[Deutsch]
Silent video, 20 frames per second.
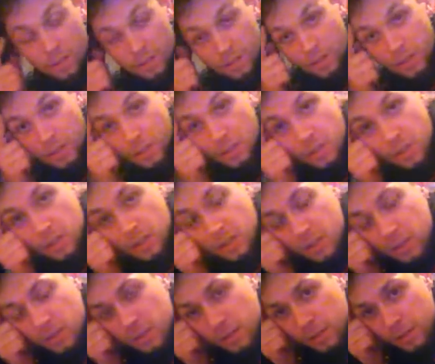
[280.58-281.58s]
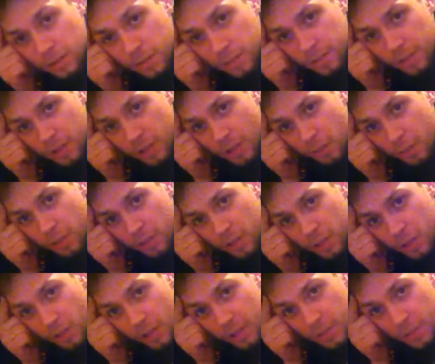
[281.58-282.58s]
Äh, genau,
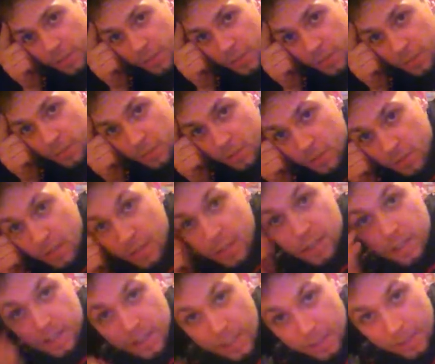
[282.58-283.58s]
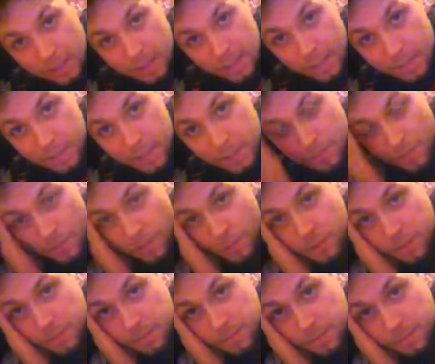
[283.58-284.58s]
politischer Aktivismus. Thema Selbstmord
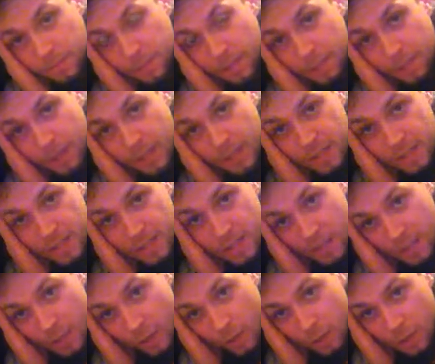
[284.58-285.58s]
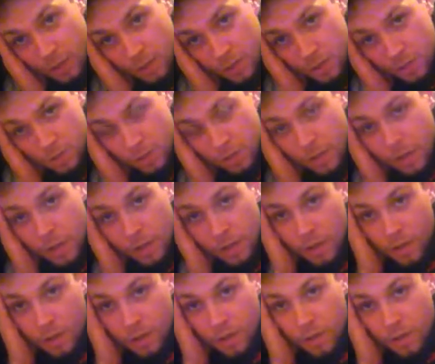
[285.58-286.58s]
passt jetzt halt auch dazu.
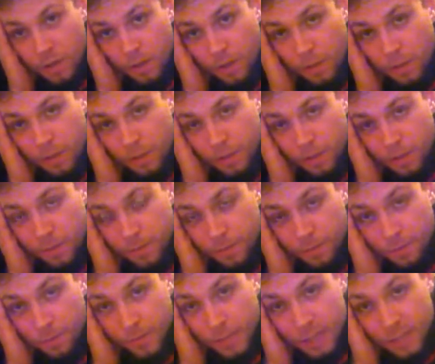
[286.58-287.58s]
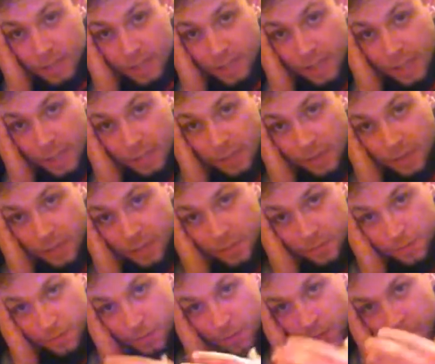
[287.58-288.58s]
Äh, ich lebe halt
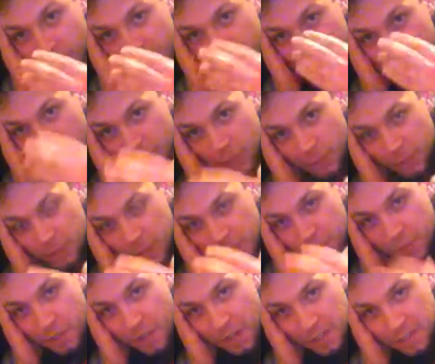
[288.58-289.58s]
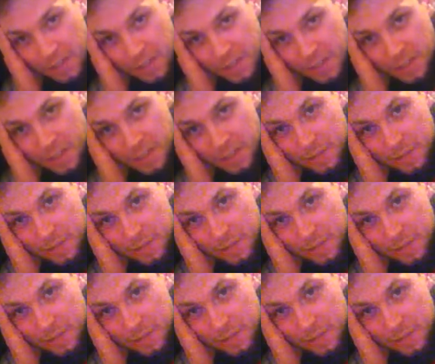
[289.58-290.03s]
für den gesellschaftlichen Wandel.